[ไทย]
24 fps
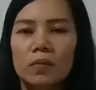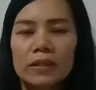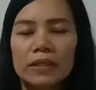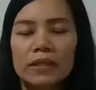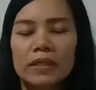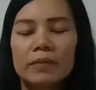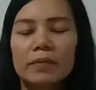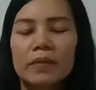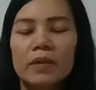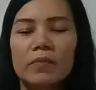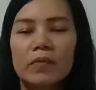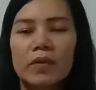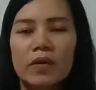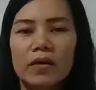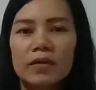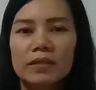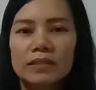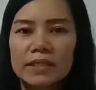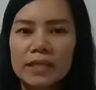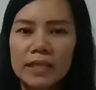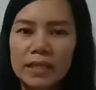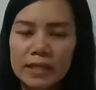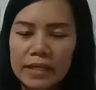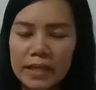วันนี้แหม่มก็
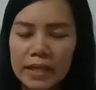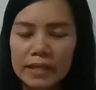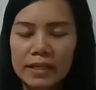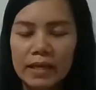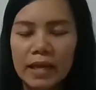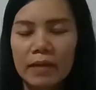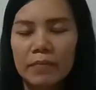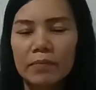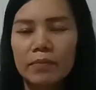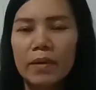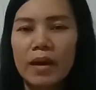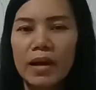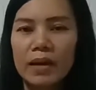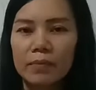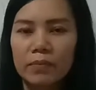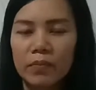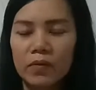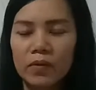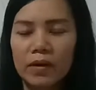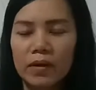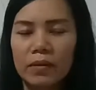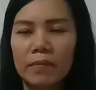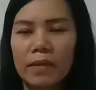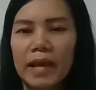จะแนะนำผัก
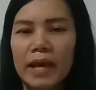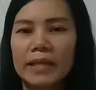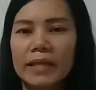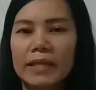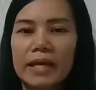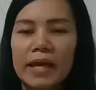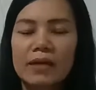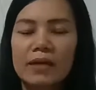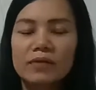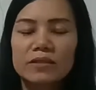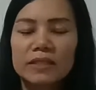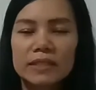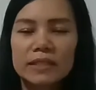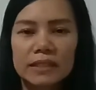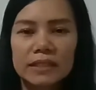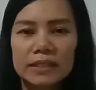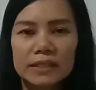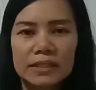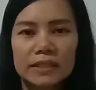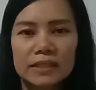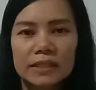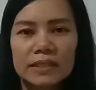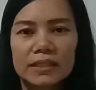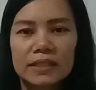ผลไม้ 9 ชนิ
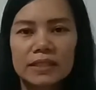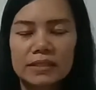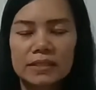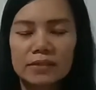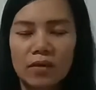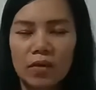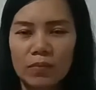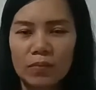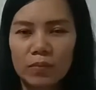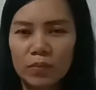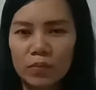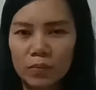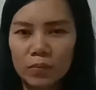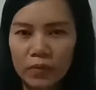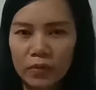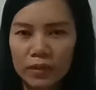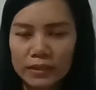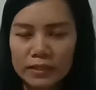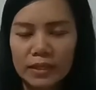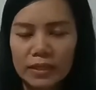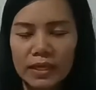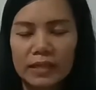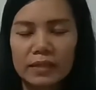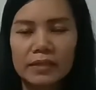ดที่ดีต่อผู้ป่
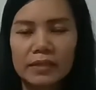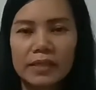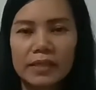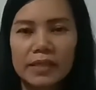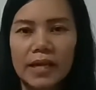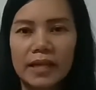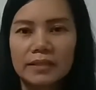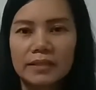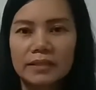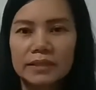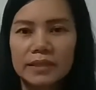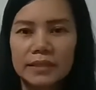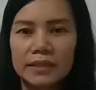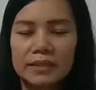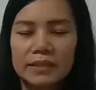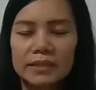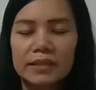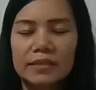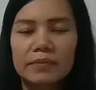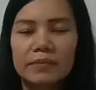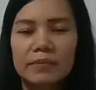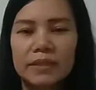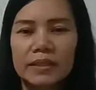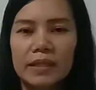วยไตระยะ
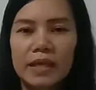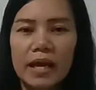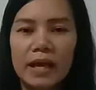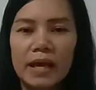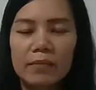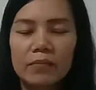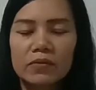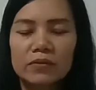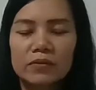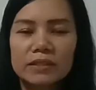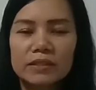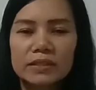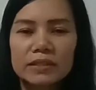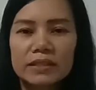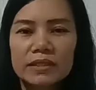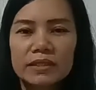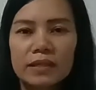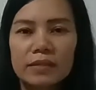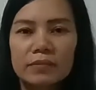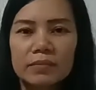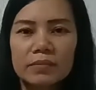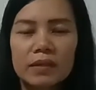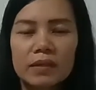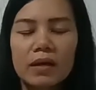4ที่มีค่าโพแทส
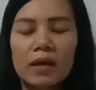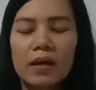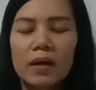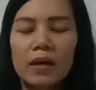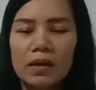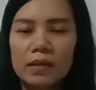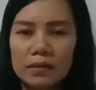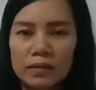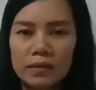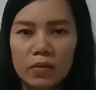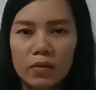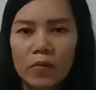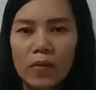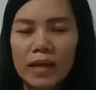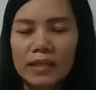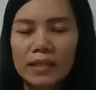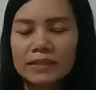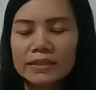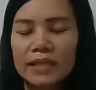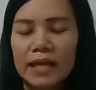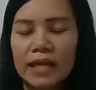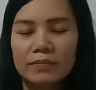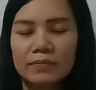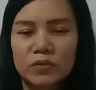เซียม ระหว่า
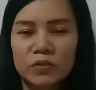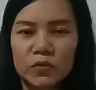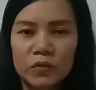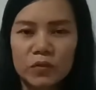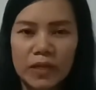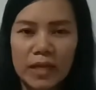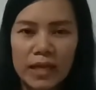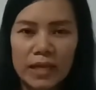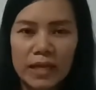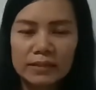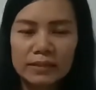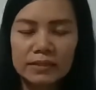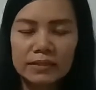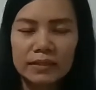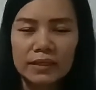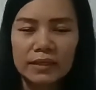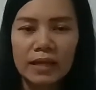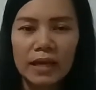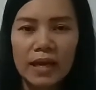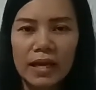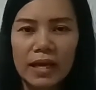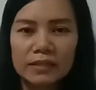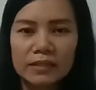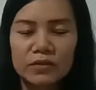ง 3.5 ถึง
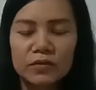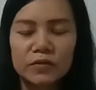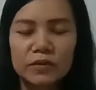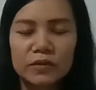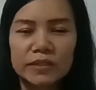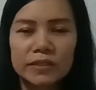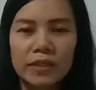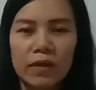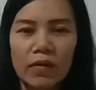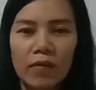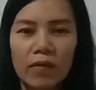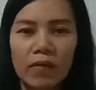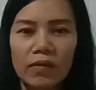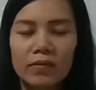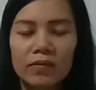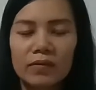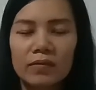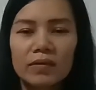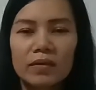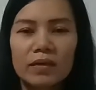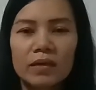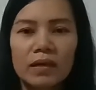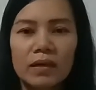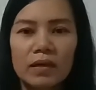
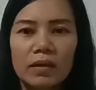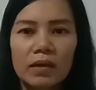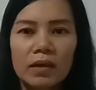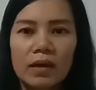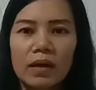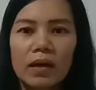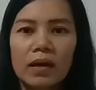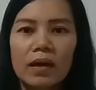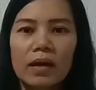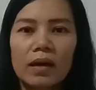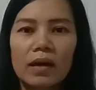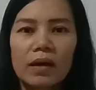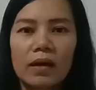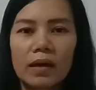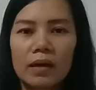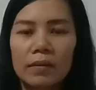5.2